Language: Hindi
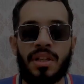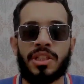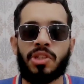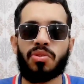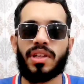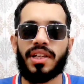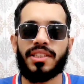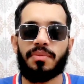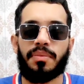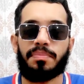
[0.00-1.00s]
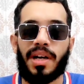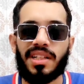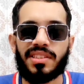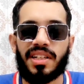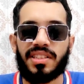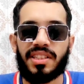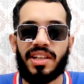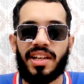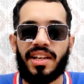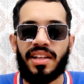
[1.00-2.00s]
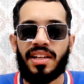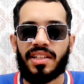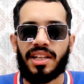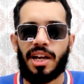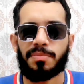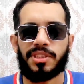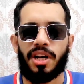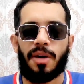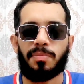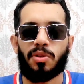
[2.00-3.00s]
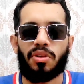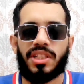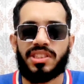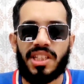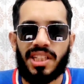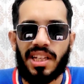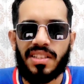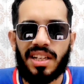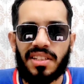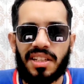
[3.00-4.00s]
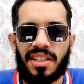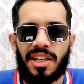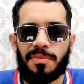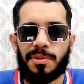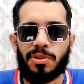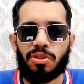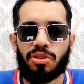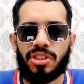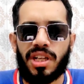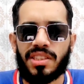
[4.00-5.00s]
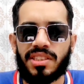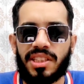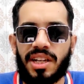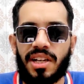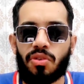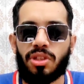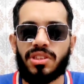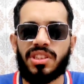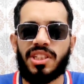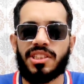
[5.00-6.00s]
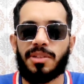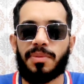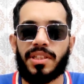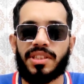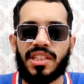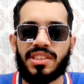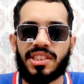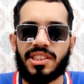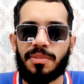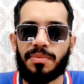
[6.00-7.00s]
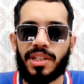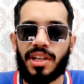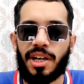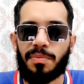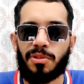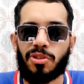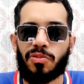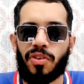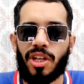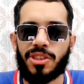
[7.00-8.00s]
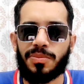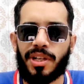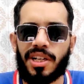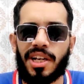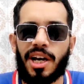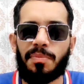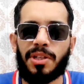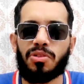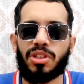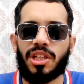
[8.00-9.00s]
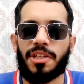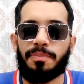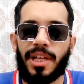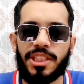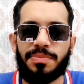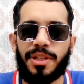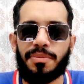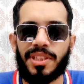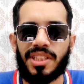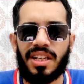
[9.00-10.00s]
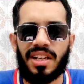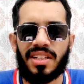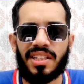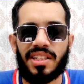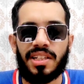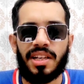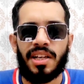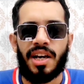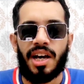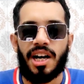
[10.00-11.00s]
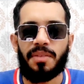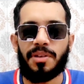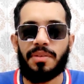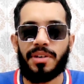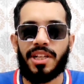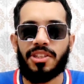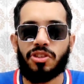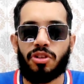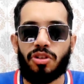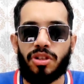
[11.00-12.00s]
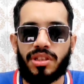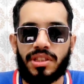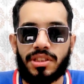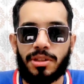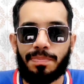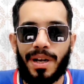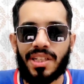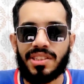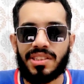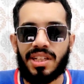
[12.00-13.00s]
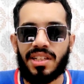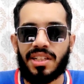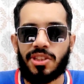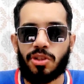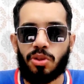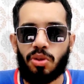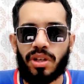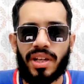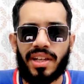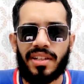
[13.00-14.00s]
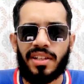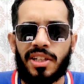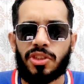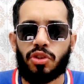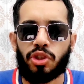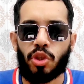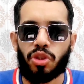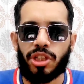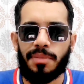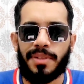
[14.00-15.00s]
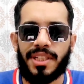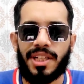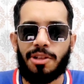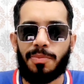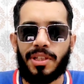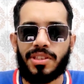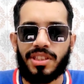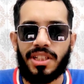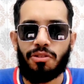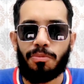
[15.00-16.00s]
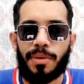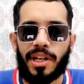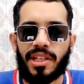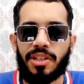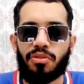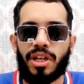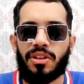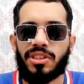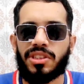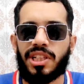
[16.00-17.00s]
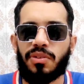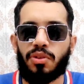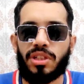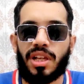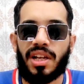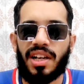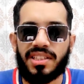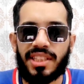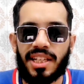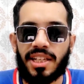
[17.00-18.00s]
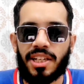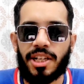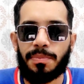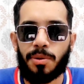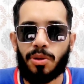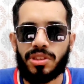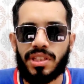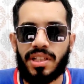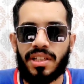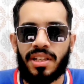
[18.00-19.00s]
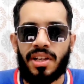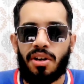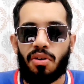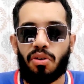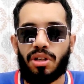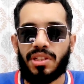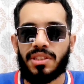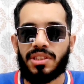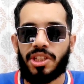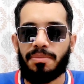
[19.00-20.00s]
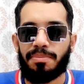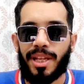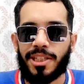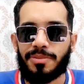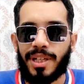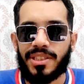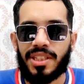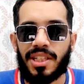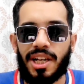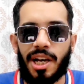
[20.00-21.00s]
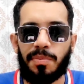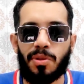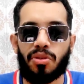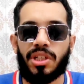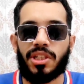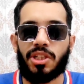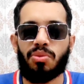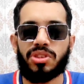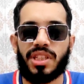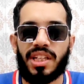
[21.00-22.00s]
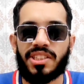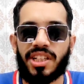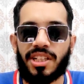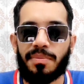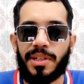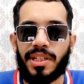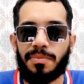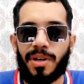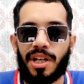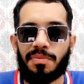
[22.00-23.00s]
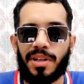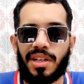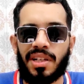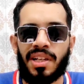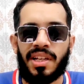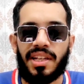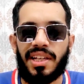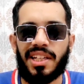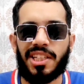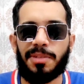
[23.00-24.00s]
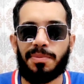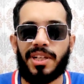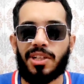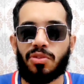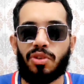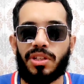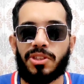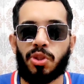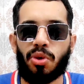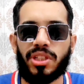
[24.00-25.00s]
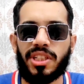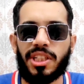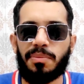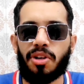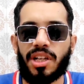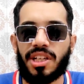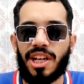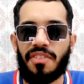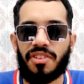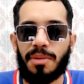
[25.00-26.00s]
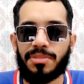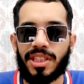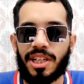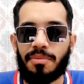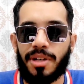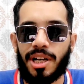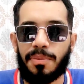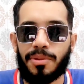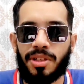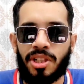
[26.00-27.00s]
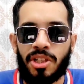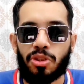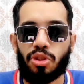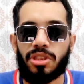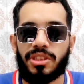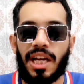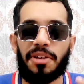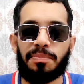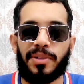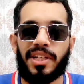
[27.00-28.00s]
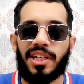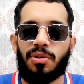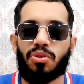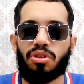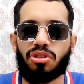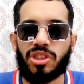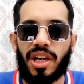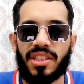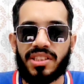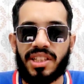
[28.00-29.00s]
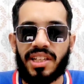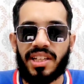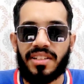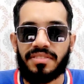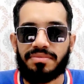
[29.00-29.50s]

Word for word: क्योंकि जब हम बात करते हैं कि आपसे आप लोगों ने श्रीलंका के खिलाफ भी उसको चांस दिया और इतने ज़बरदस्त किस्म के आपको जो फास्ट बॉलर हैं आपने उनकी रिप्लेसमेंट भी तैयार नहीं की अब हमारे जो, जो पाकिस्तान के जो लोग हैं जो सोशल मीडिया के ऊपर इतने वो भड़के हुए हैं इतने वो नाराज़ हैं क्रिकेट बोर्ड से और टीम मैनेजमेंट से कि आप लोगों ने क्यों सिलेक्शन कमेटी बार बार एक ही प्लेयर को छोटी टीमों के खिलाफ कम से कम आप जो यंग प्लेयर है उनको तो चांस देना